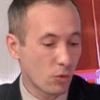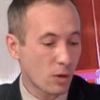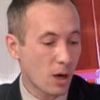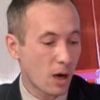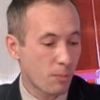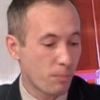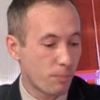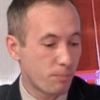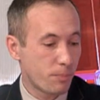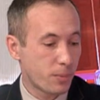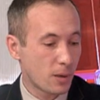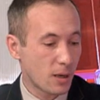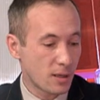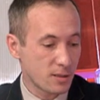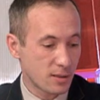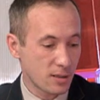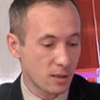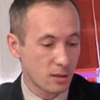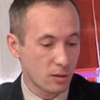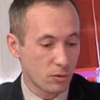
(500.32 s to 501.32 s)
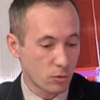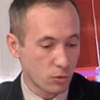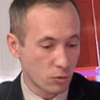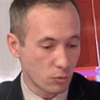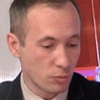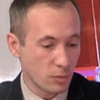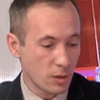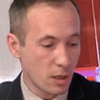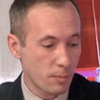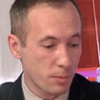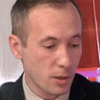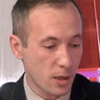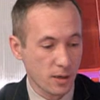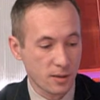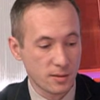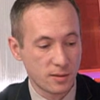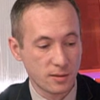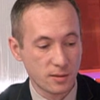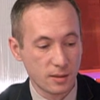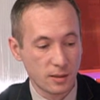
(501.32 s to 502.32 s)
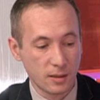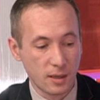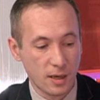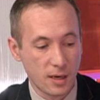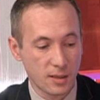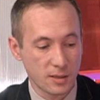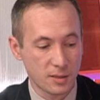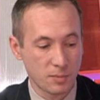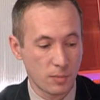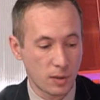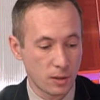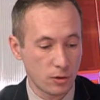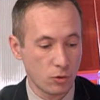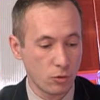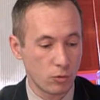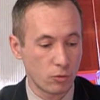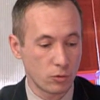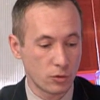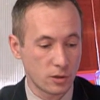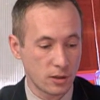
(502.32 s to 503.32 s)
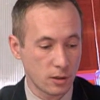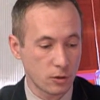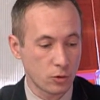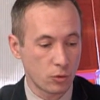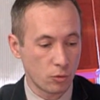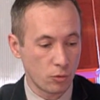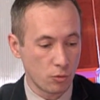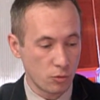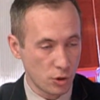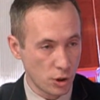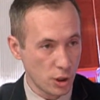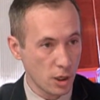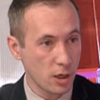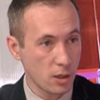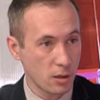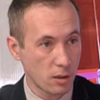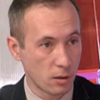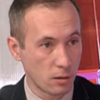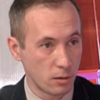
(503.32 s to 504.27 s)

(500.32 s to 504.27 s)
ну, как показала вот у меня практика, я смотрю, вот те, кто уезжает,